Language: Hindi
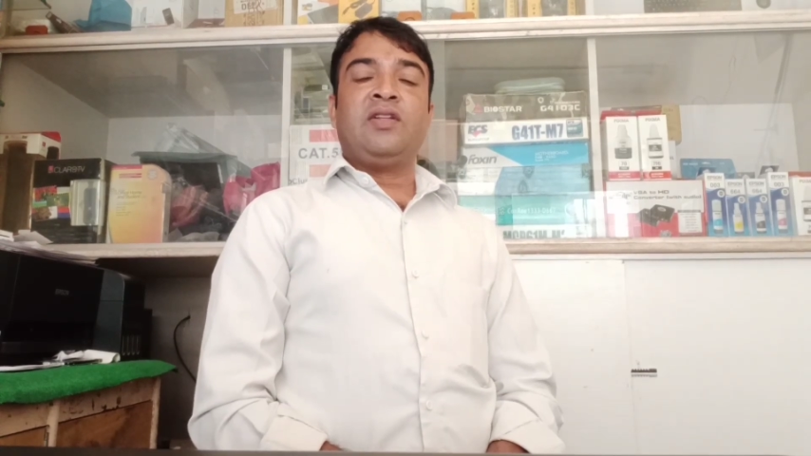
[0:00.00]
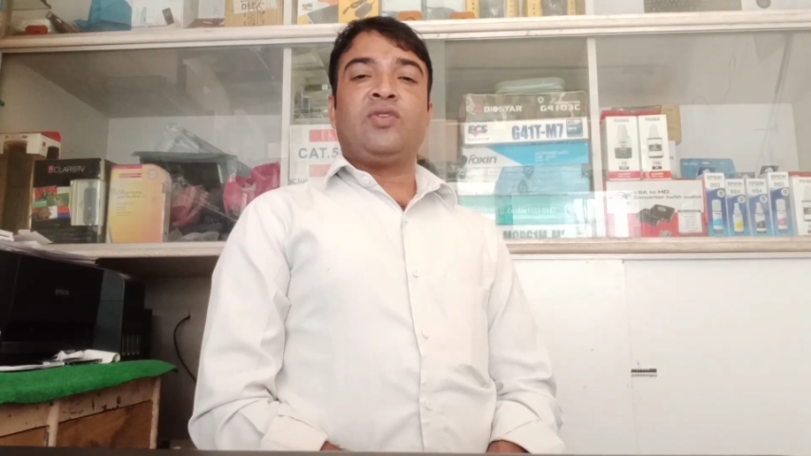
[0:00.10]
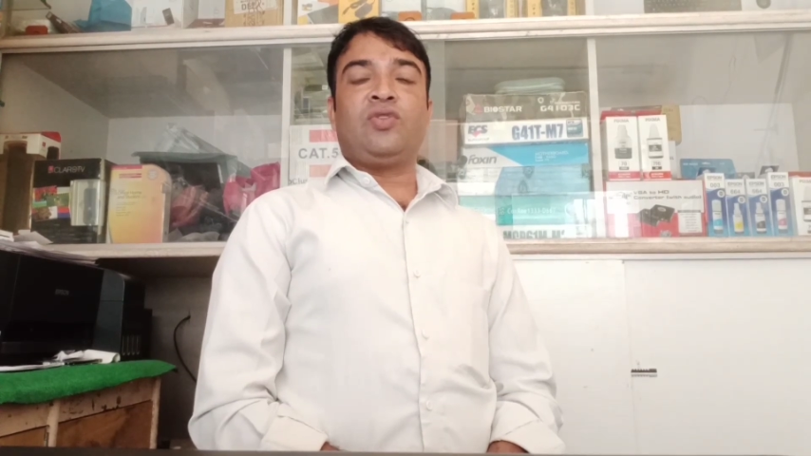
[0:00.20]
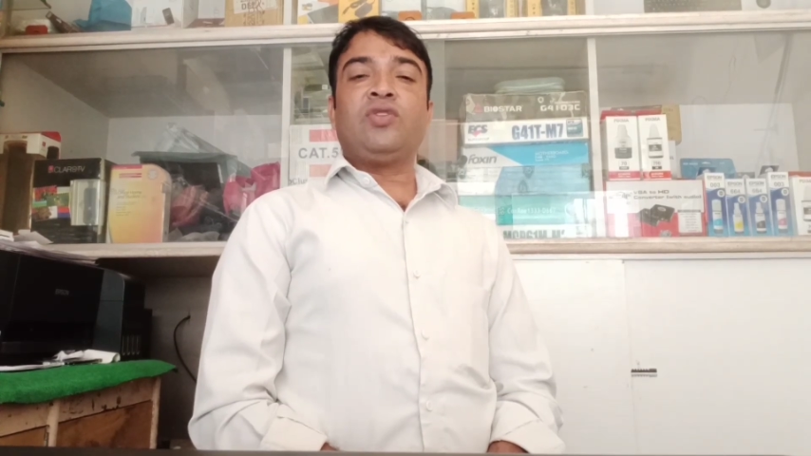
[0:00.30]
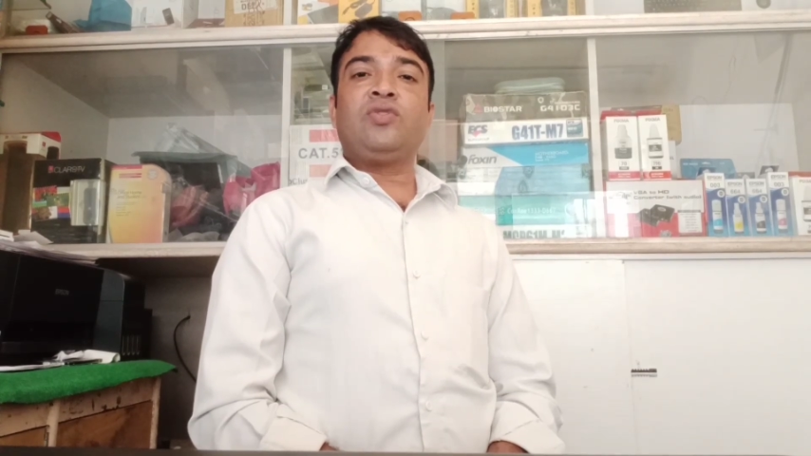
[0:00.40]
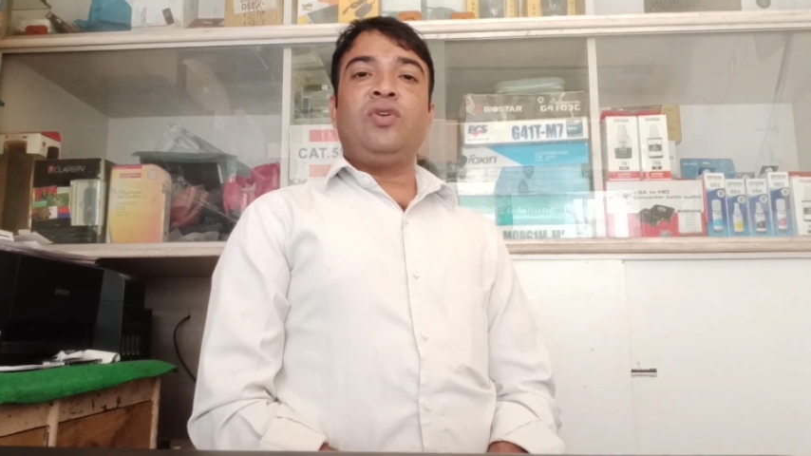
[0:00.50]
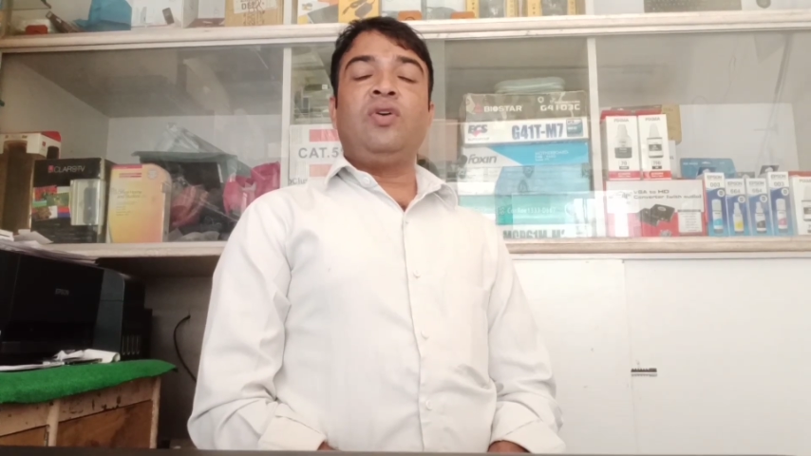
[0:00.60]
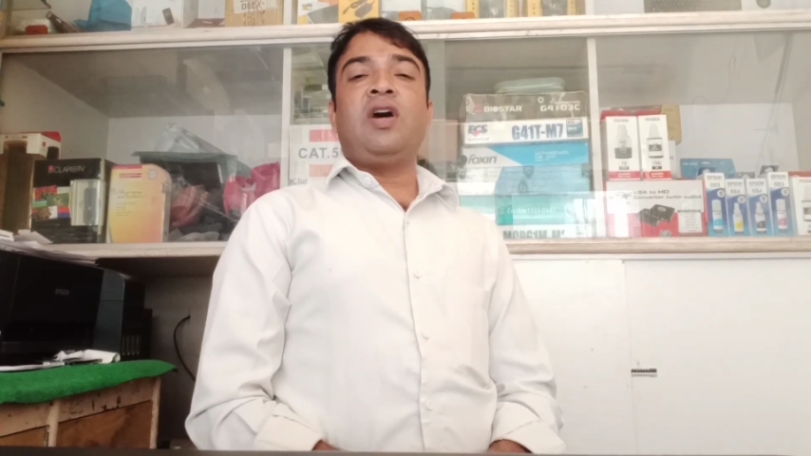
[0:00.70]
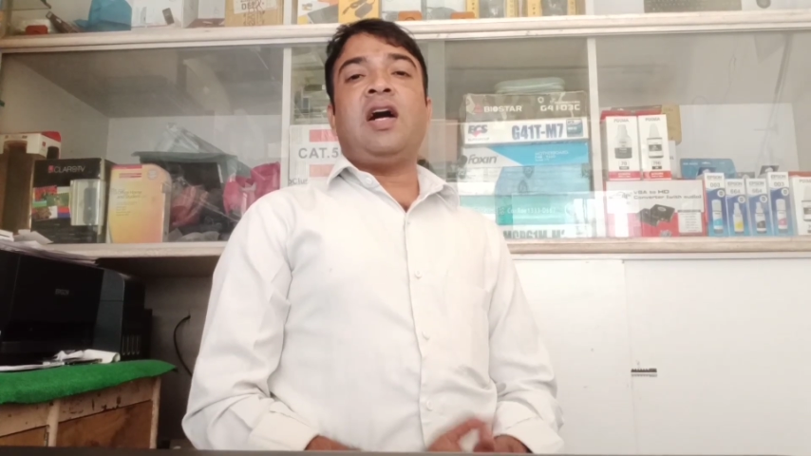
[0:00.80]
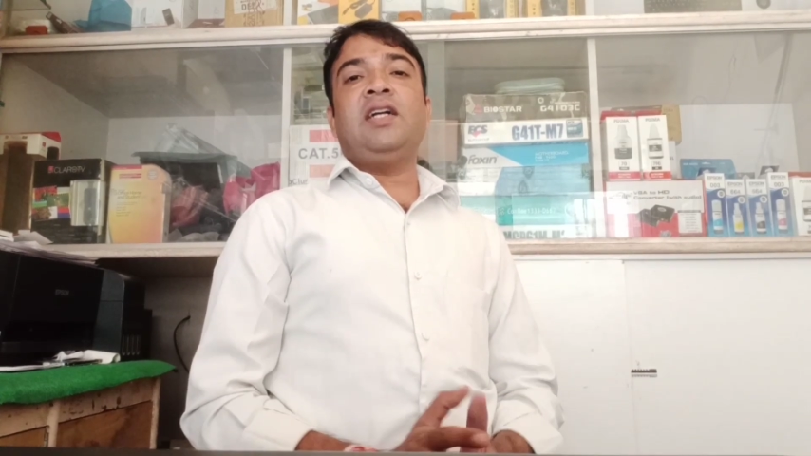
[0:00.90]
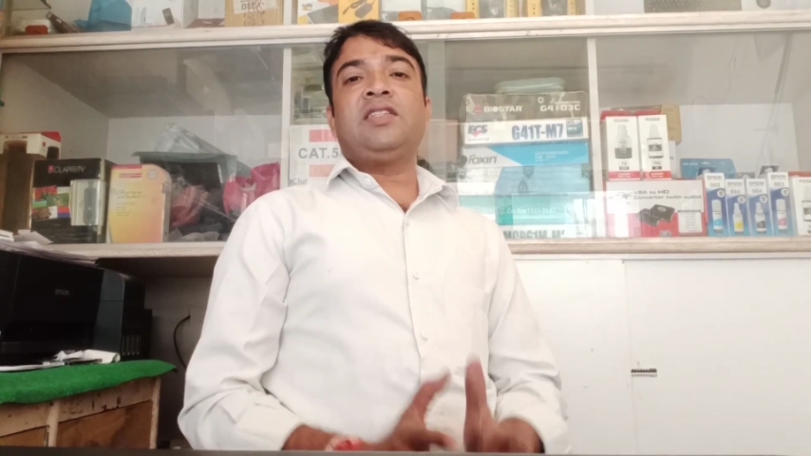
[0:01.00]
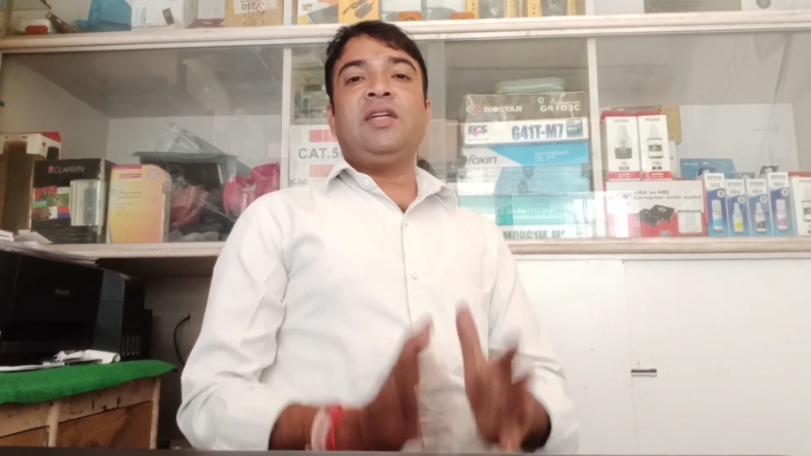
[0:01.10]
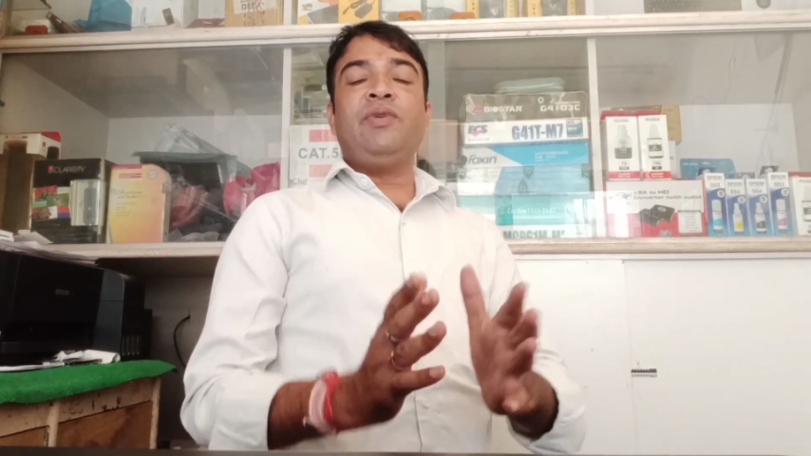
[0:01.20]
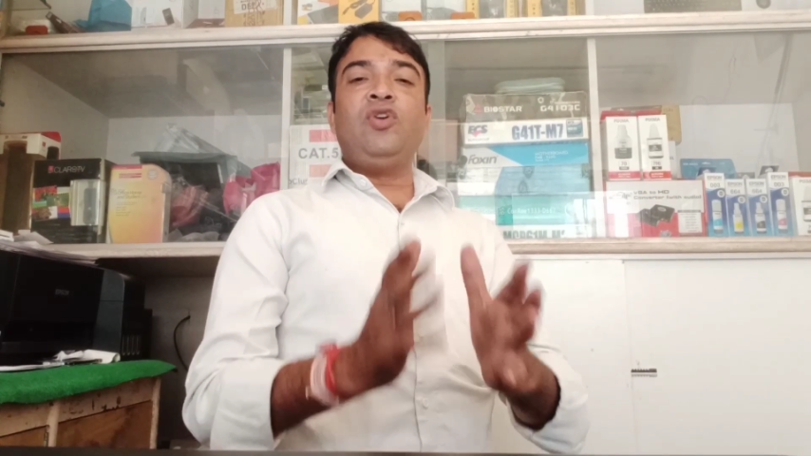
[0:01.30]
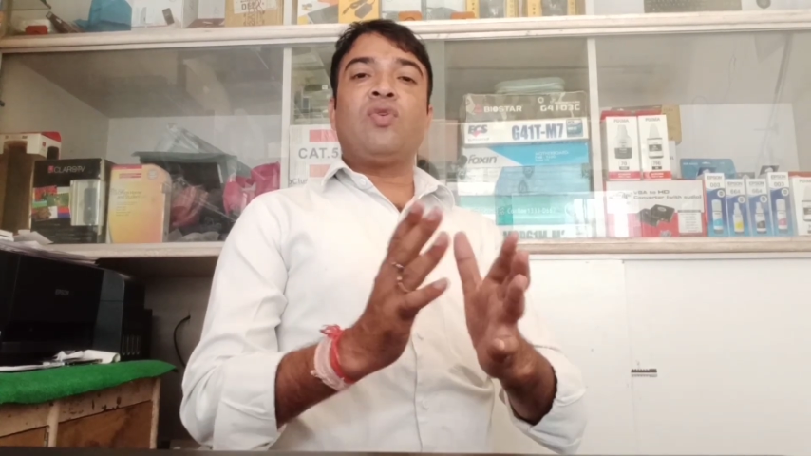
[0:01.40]
तो दोस्तों आज
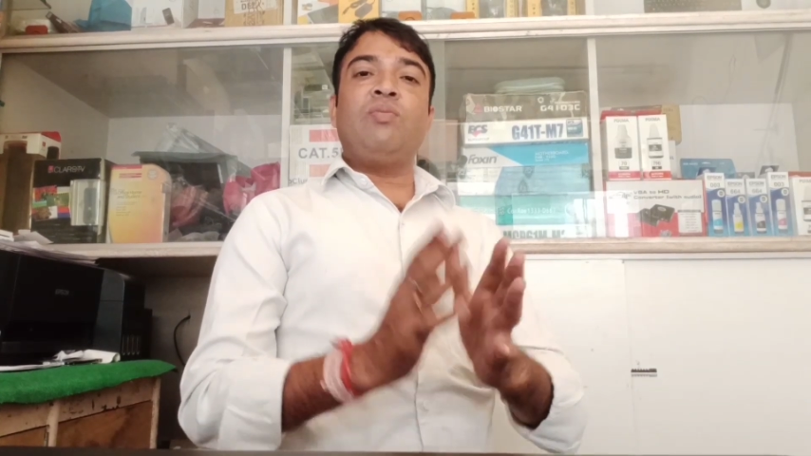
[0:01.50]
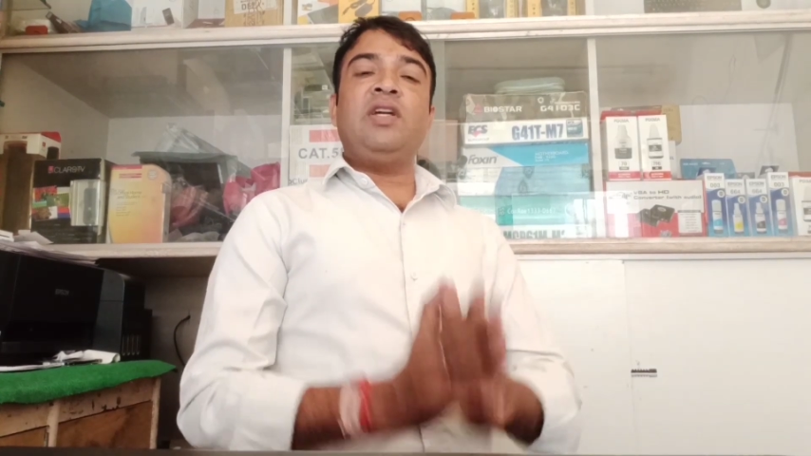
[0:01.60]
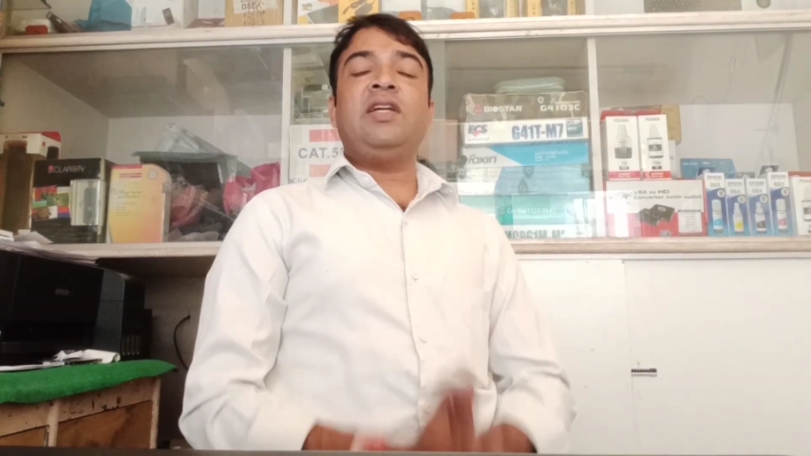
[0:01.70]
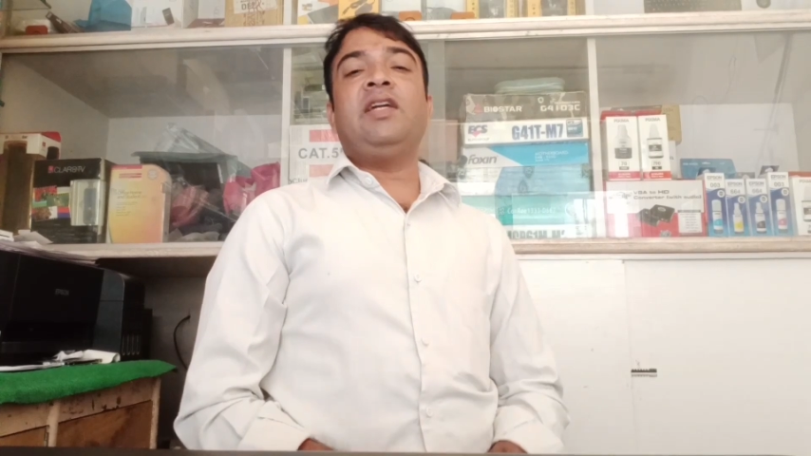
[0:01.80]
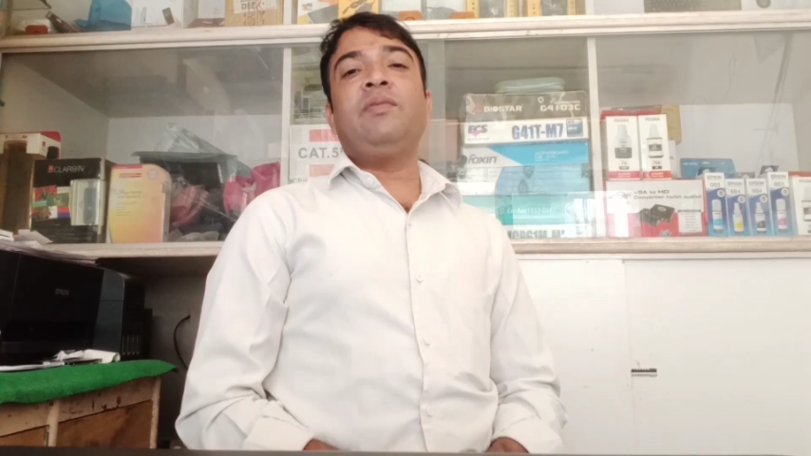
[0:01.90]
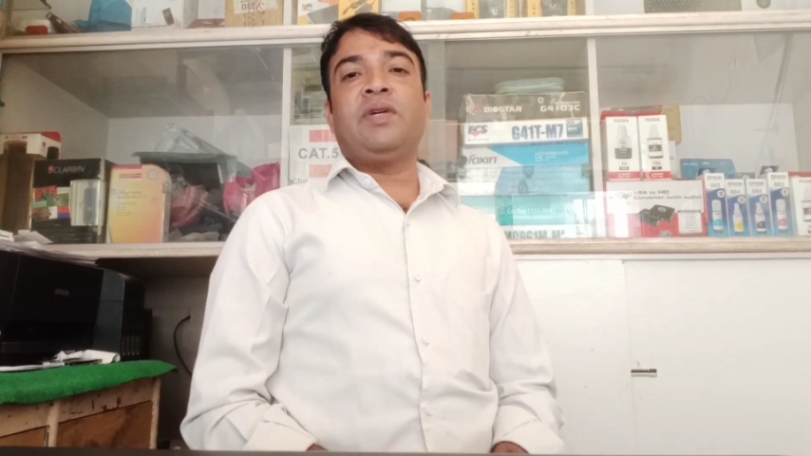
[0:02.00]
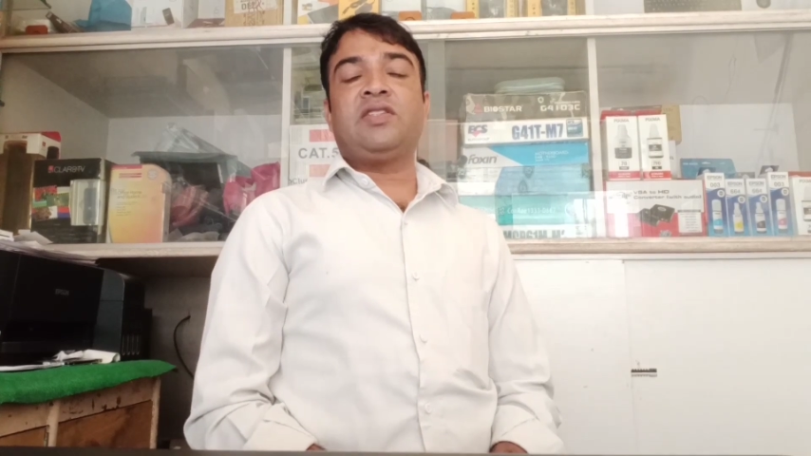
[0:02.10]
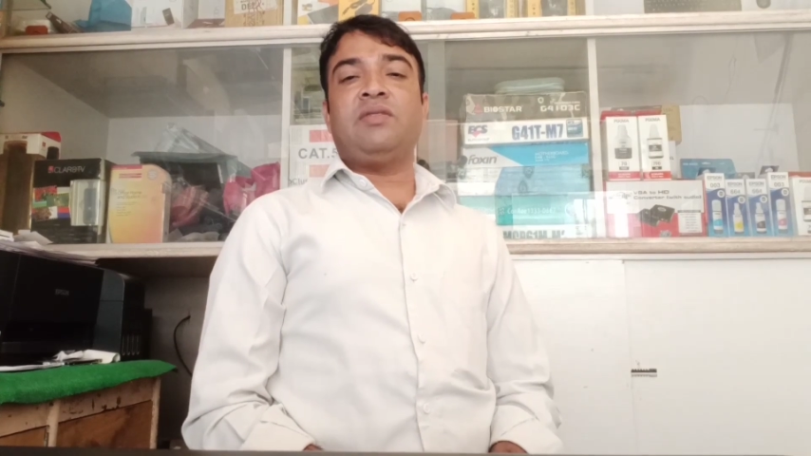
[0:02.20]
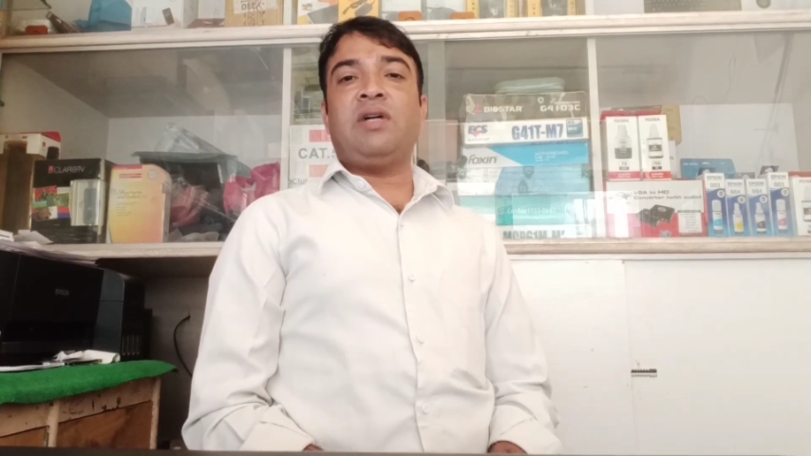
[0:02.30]
की वीडियो को मैं यहीं पर